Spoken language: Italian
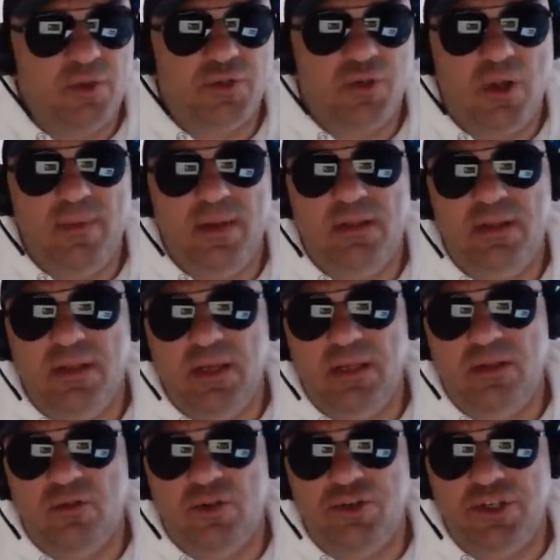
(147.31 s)
ho solamente
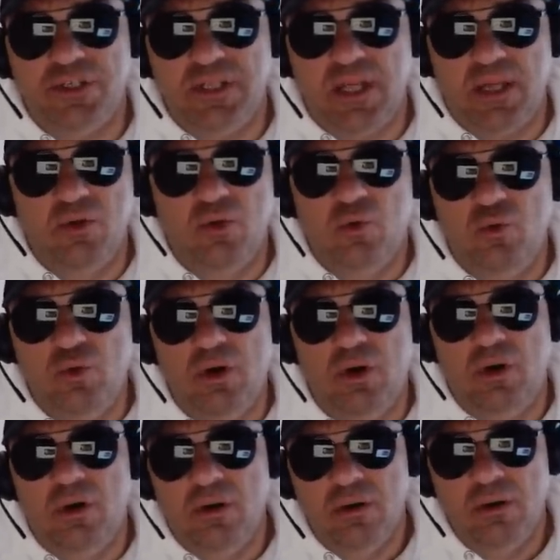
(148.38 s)
detto che c'è stato
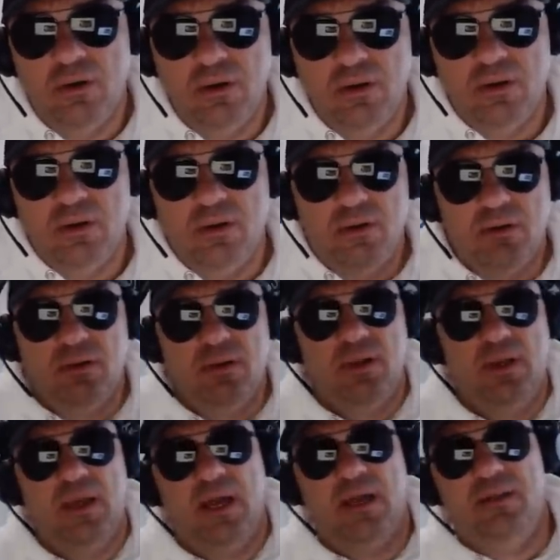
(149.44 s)
uno
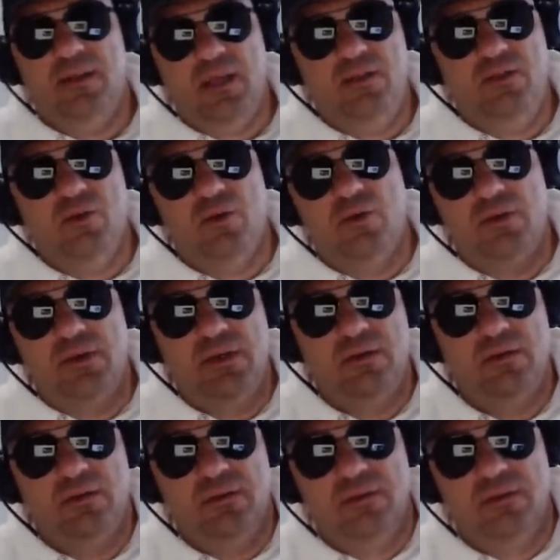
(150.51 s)
che ha detto